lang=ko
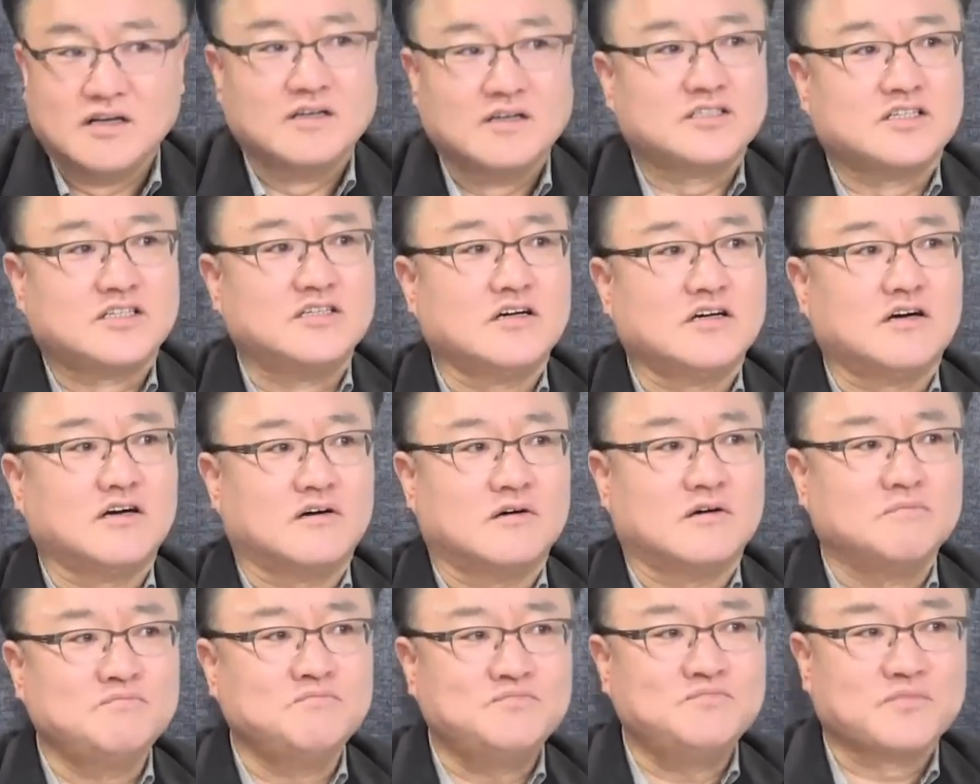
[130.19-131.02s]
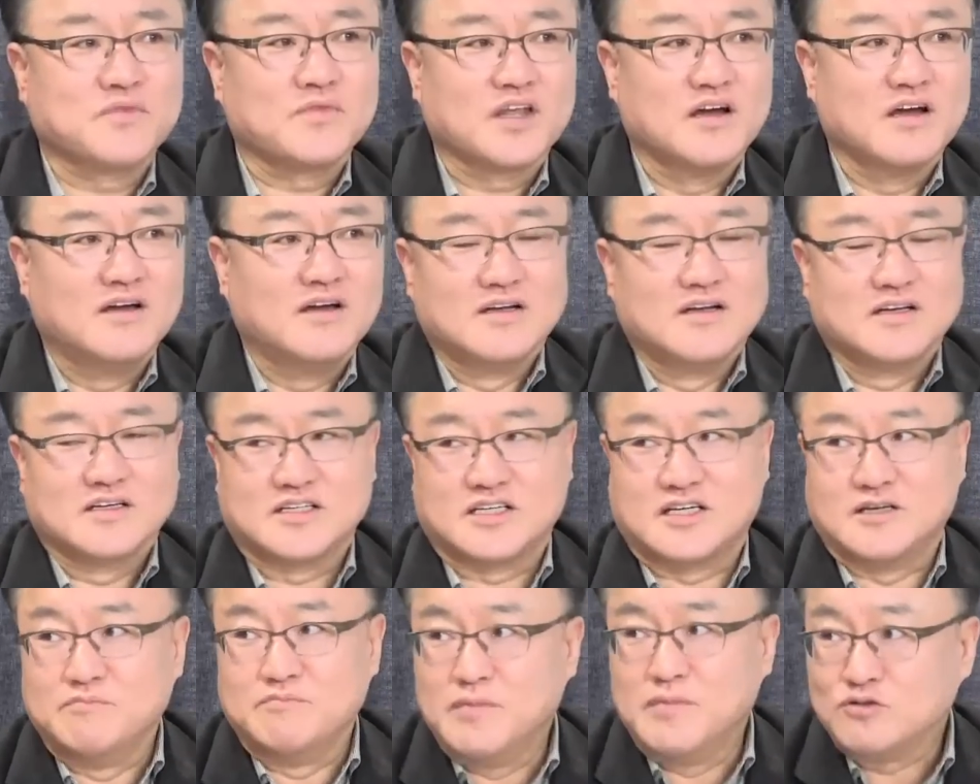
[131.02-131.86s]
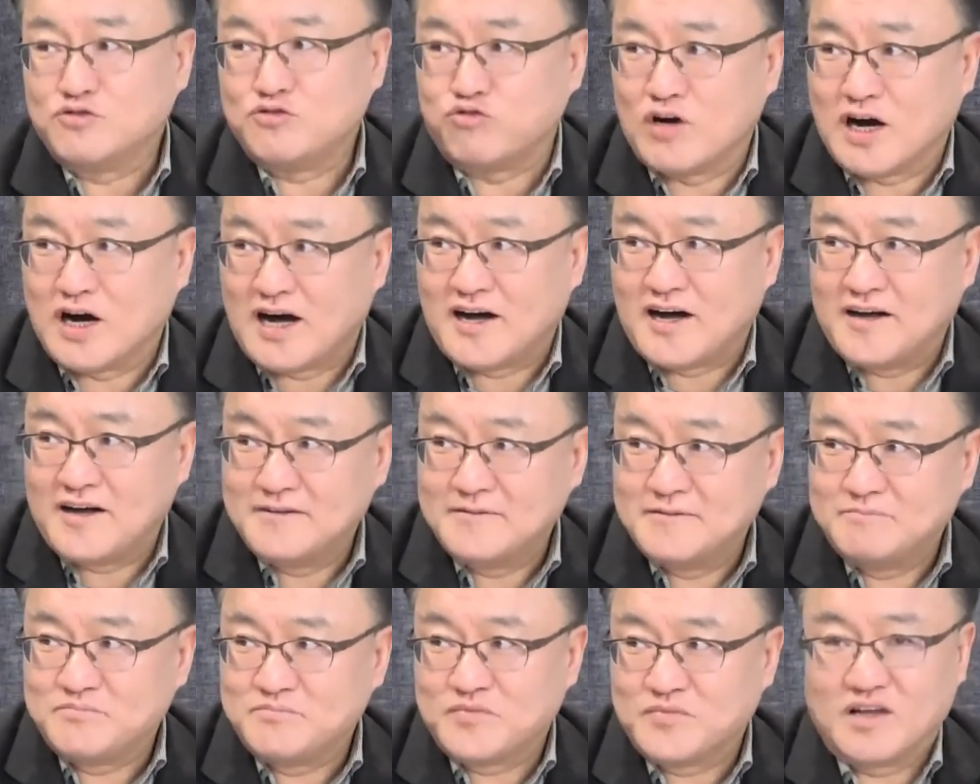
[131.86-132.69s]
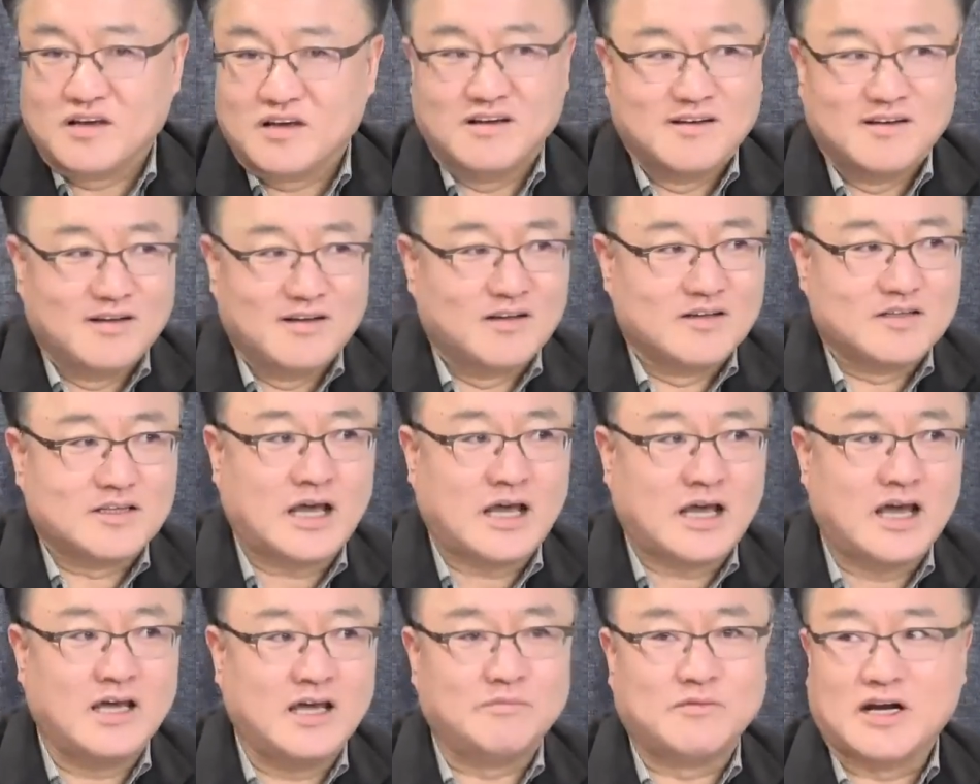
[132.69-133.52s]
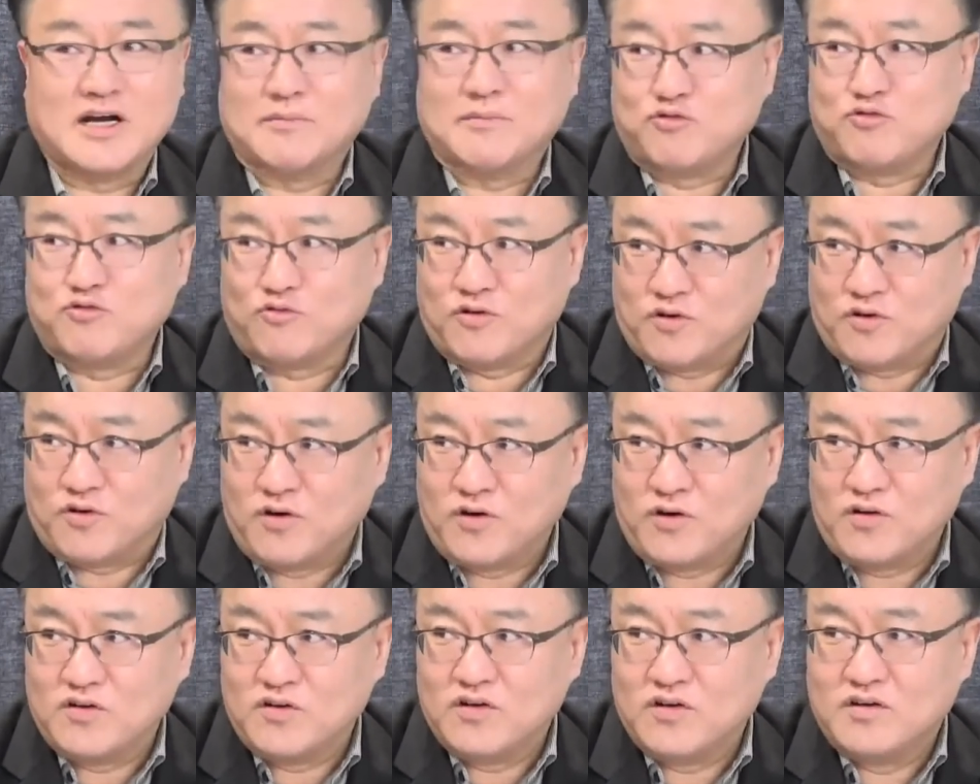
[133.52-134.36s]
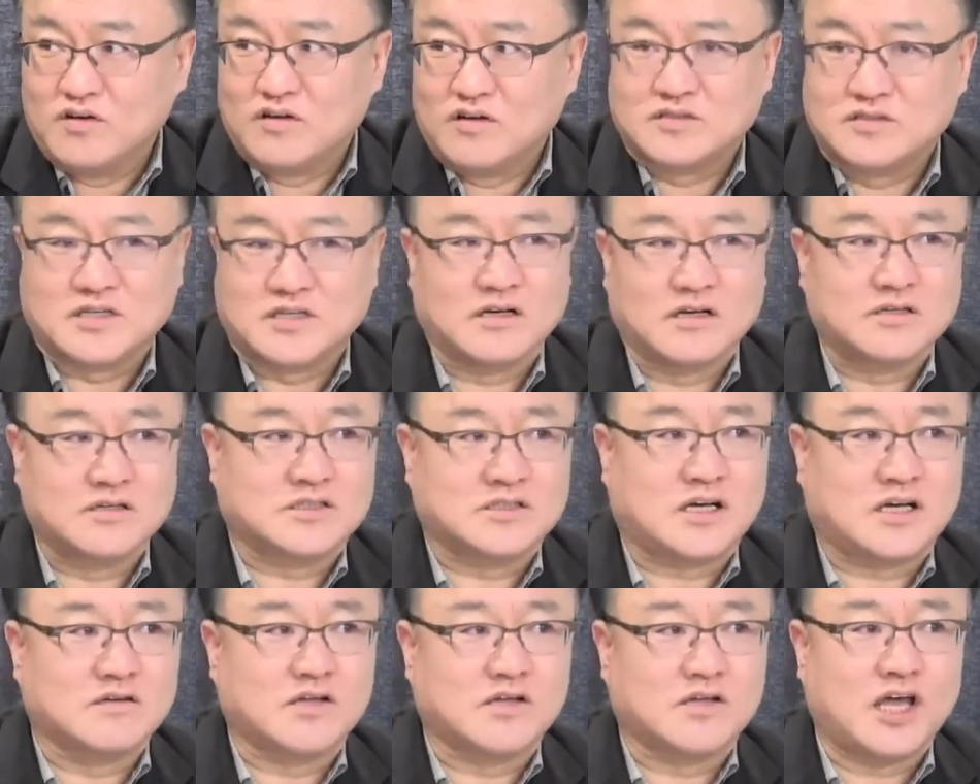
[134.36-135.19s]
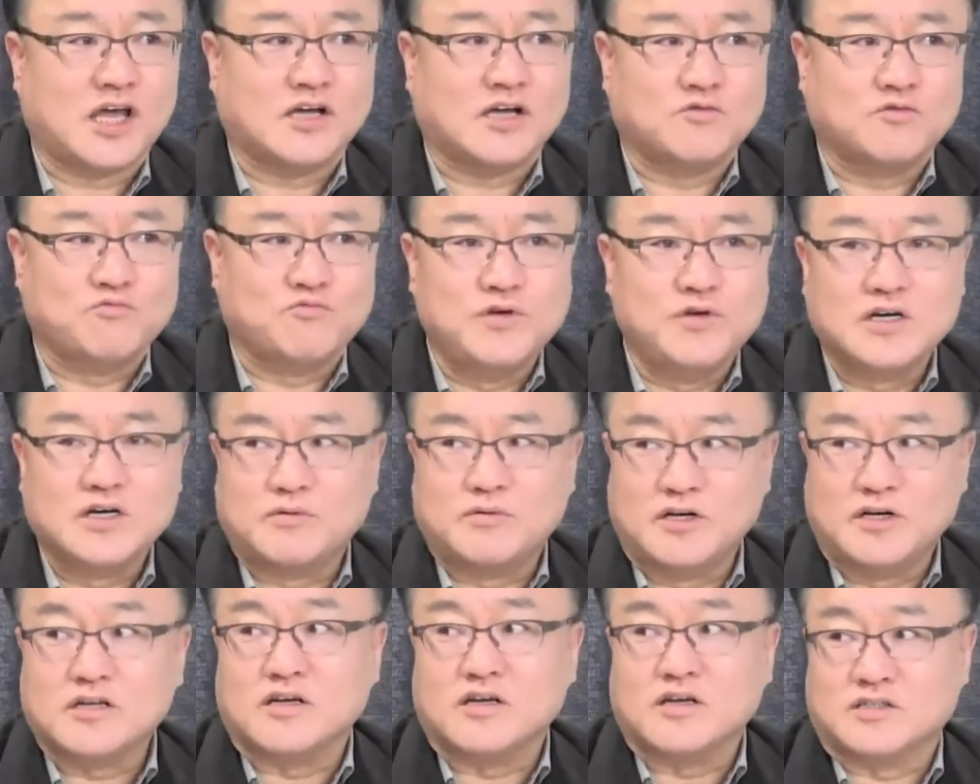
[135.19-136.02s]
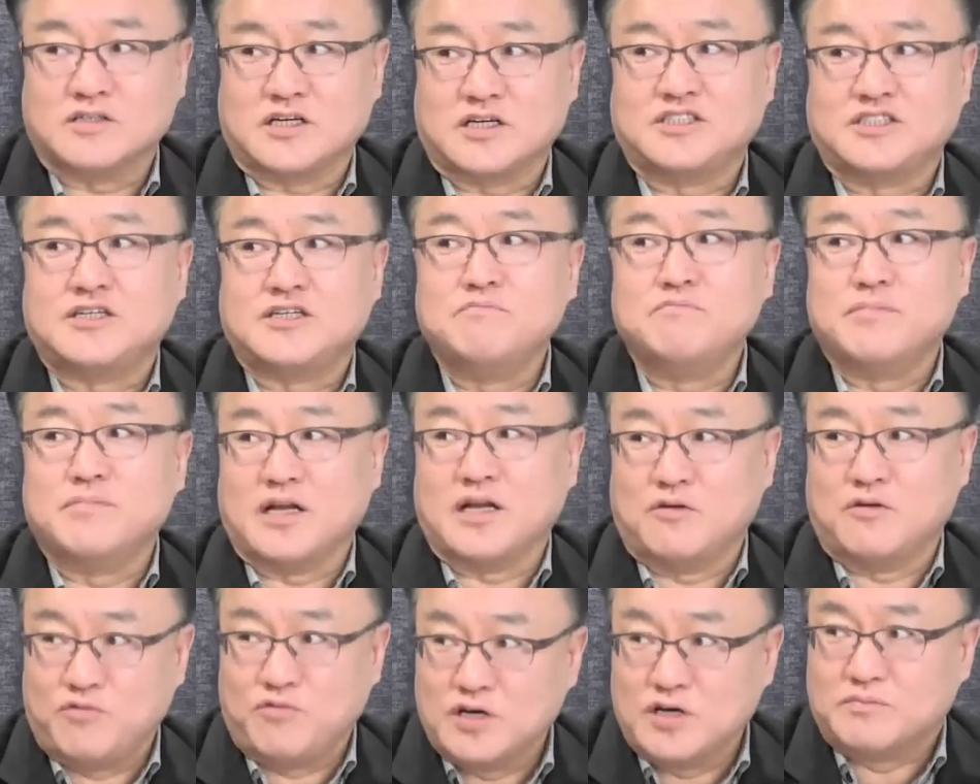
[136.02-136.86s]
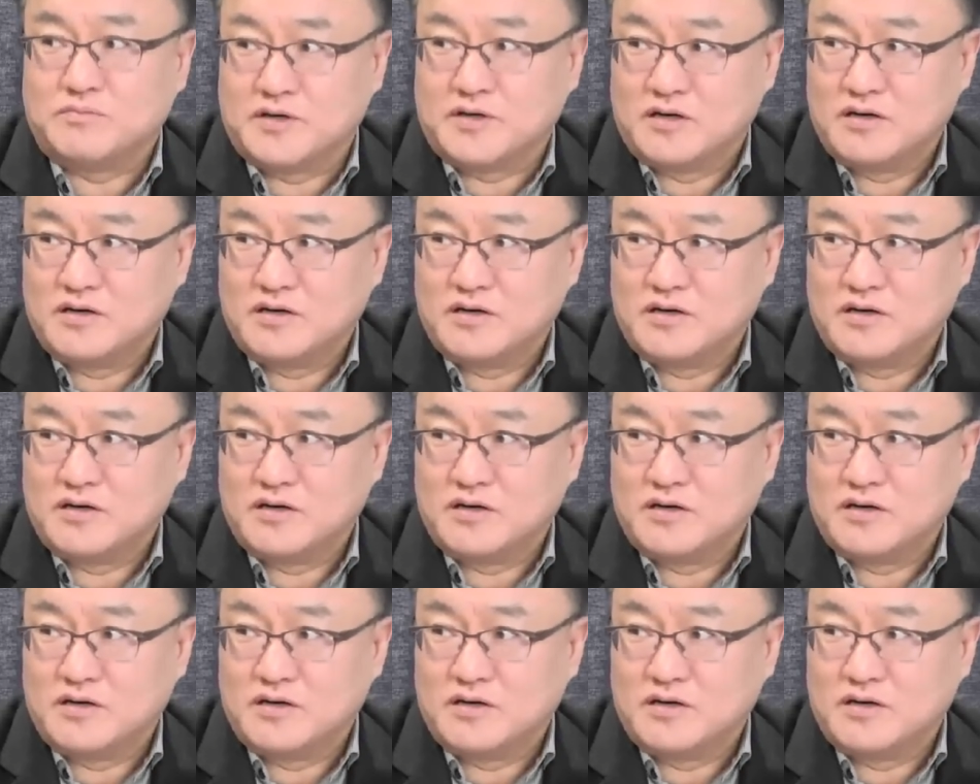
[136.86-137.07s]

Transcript: 지금 김명수가 네. 퇴임을 앞두고 음. 장이 상당히 그 위협을 느끼면서 신변의 위협을.